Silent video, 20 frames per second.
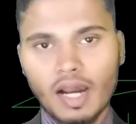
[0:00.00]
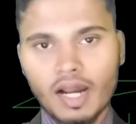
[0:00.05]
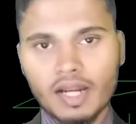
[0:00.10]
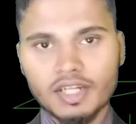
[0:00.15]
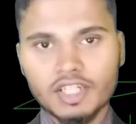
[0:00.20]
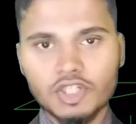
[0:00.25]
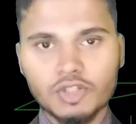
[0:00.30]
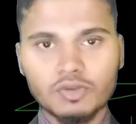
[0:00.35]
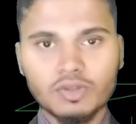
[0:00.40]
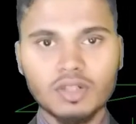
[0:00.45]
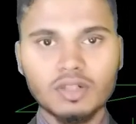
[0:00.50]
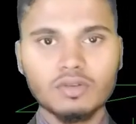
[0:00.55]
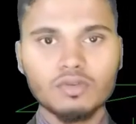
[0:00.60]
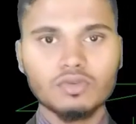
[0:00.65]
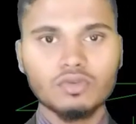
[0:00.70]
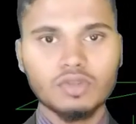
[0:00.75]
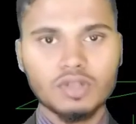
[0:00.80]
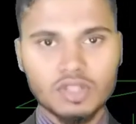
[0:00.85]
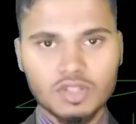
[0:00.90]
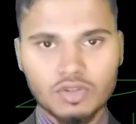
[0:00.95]
অ্যাডিশনাল
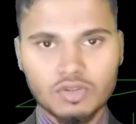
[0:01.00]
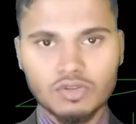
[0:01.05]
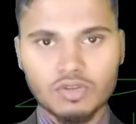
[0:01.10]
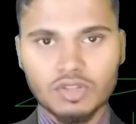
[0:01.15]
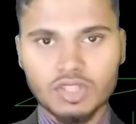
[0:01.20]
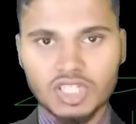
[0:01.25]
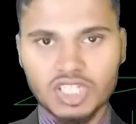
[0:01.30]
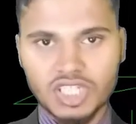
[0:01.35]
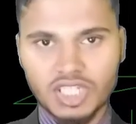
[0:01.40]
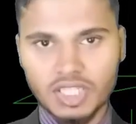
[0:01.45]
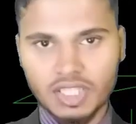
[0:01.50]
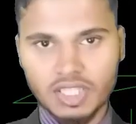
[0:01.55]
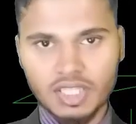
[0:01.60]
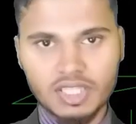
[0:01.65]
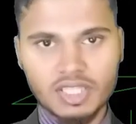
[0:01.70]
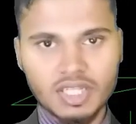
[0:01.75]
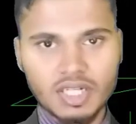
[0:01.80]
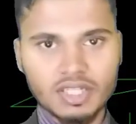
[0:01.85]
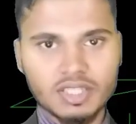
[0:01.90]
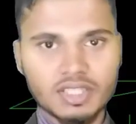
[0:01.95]
কোনো কিছু যদি শিখতে
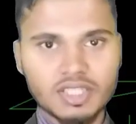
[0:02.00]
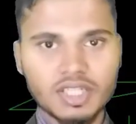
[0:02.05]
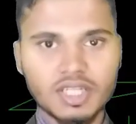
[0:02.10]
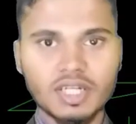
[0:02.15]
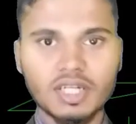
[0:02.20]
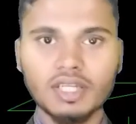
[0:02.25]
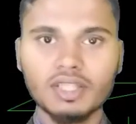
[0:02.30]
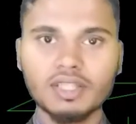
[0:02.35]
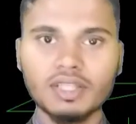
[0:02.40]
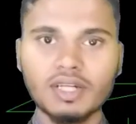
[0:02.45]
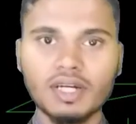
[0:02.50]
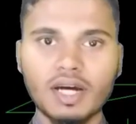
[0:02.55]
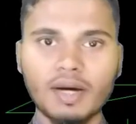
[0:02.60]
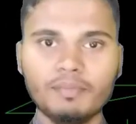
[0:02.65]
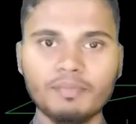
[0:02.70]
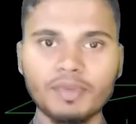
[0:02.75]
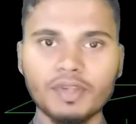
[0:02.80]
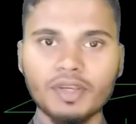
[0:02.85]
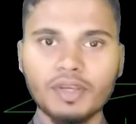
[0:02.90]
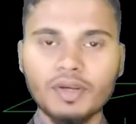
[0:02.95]
চান সেক্ষেত্রে
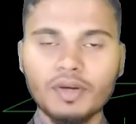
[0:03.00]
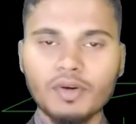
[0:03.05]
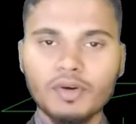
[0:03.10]
আপনি